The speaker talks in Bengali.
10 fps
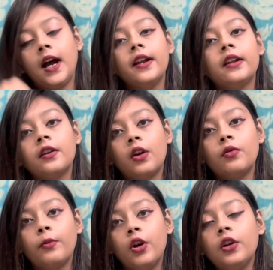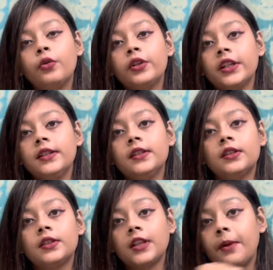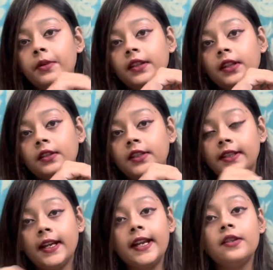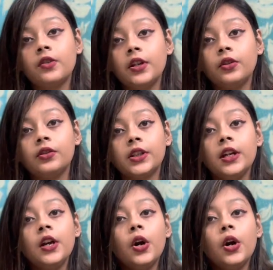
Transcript: আন্ডারগ্রাউন্ড মল ওইটার সামনেতে যেটা এন্ট্রি হচ্ছে